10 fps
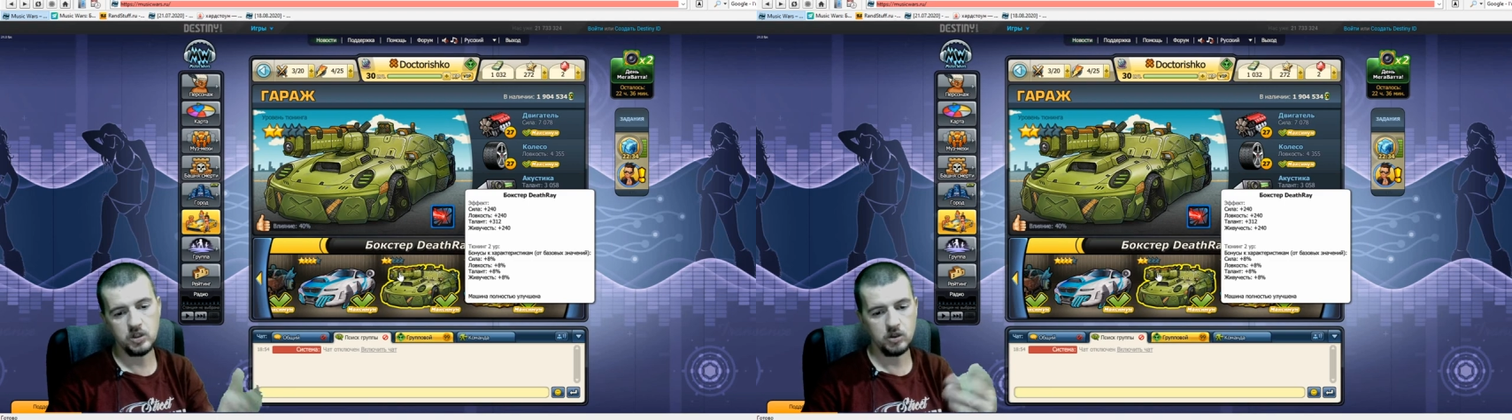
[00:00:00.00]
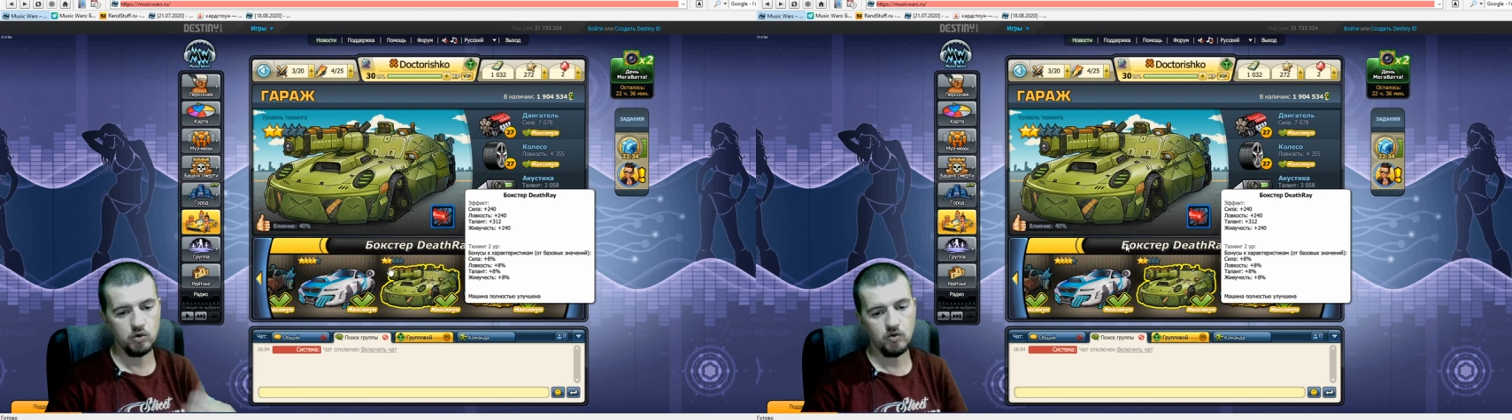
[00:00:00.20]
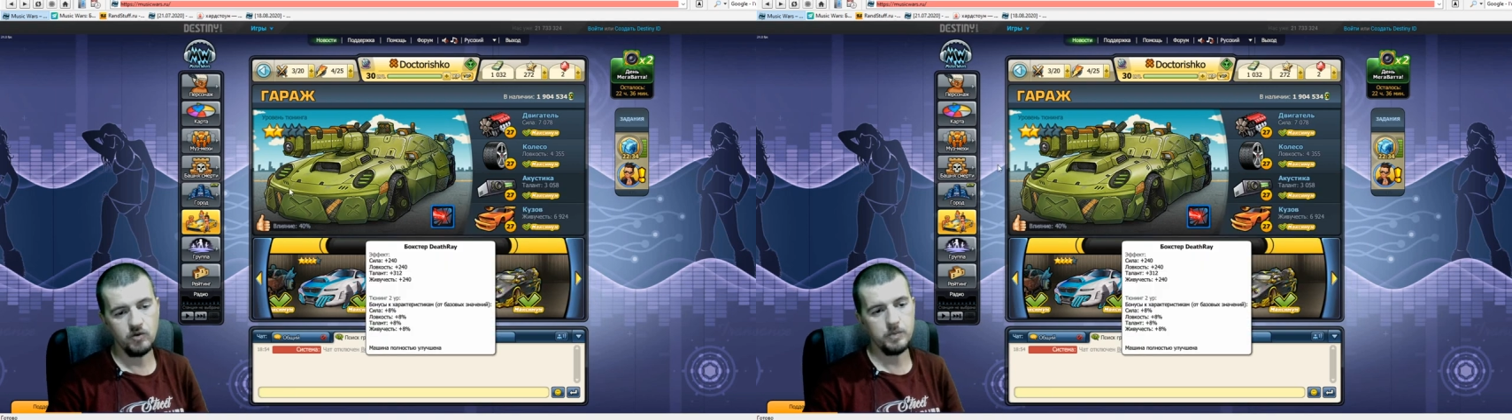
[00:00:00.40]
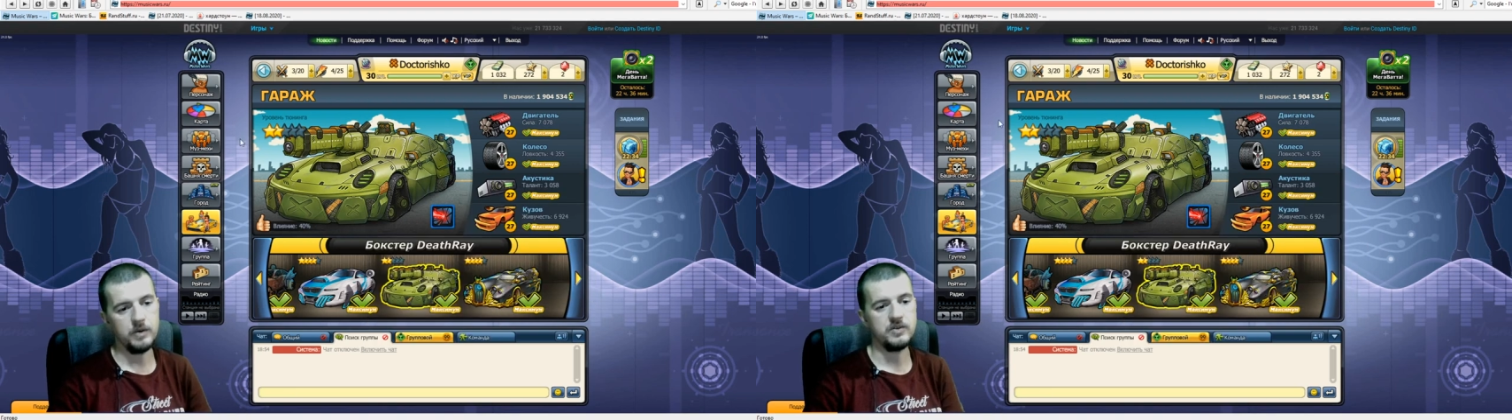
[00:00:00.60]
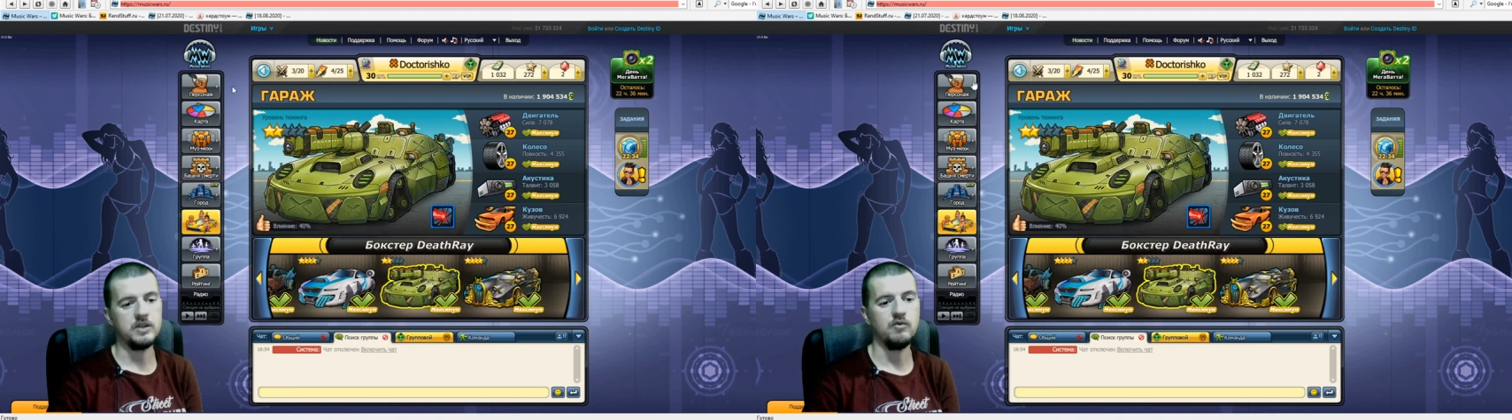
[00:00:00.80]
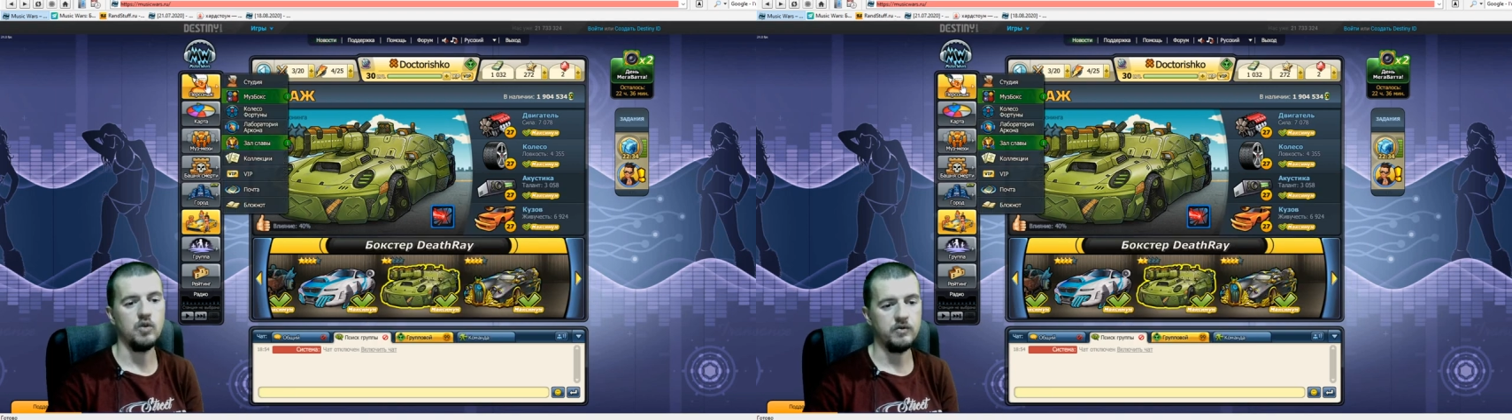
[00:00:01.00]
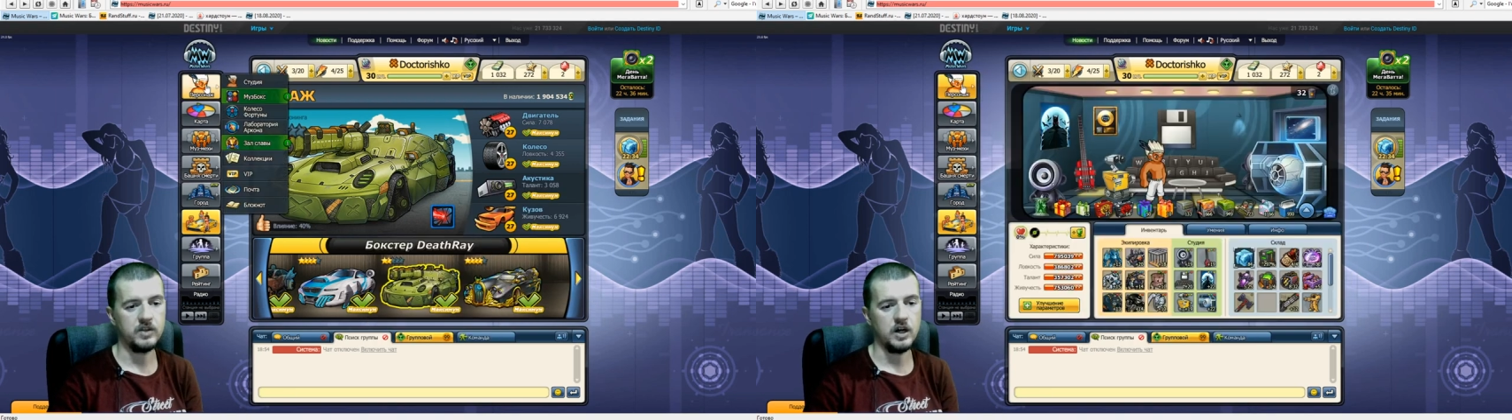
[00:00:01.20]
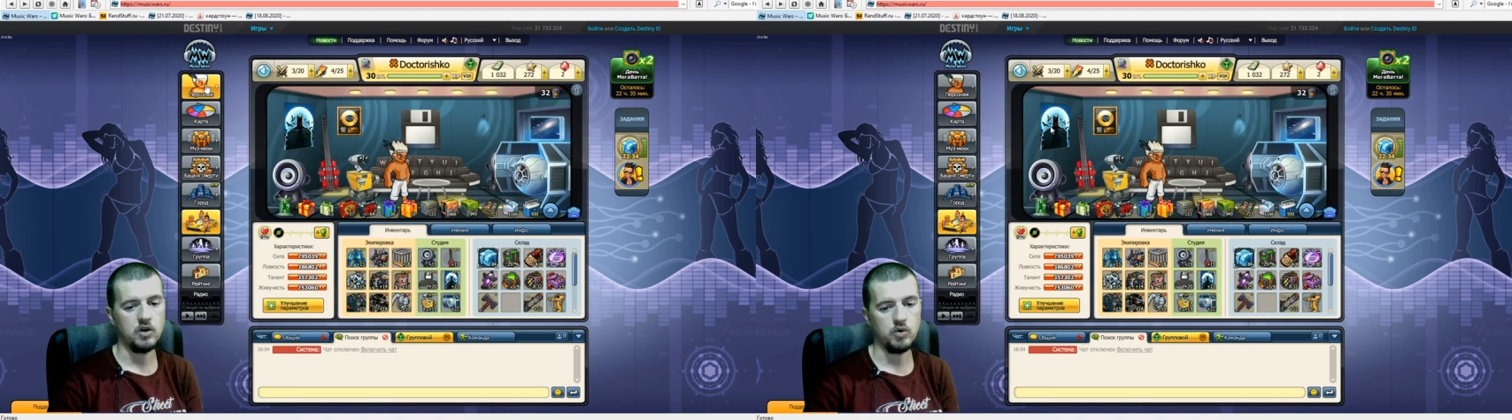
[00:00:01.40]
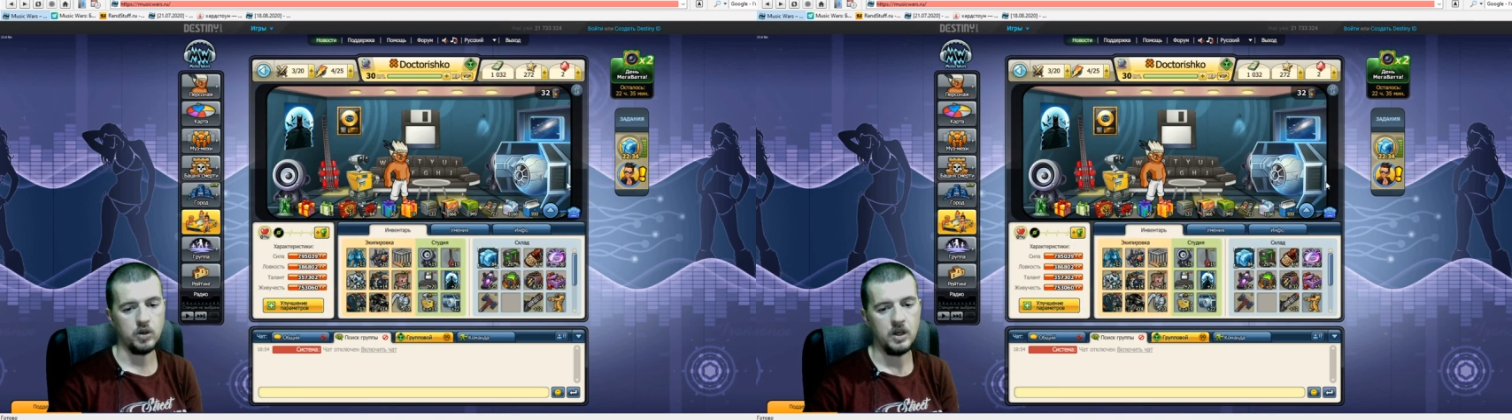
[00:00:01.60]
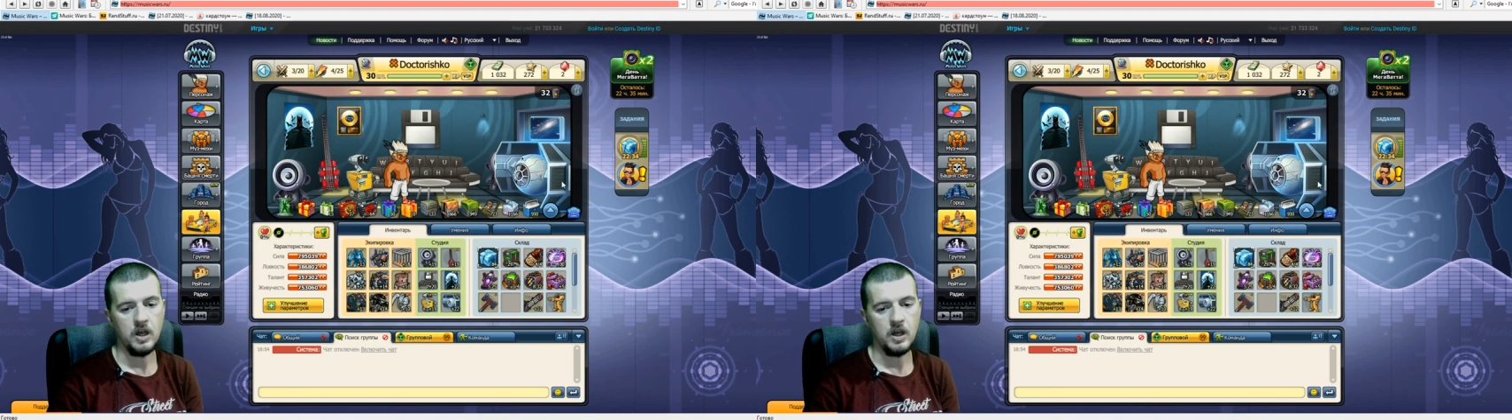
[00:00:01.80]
но выпал всего второй.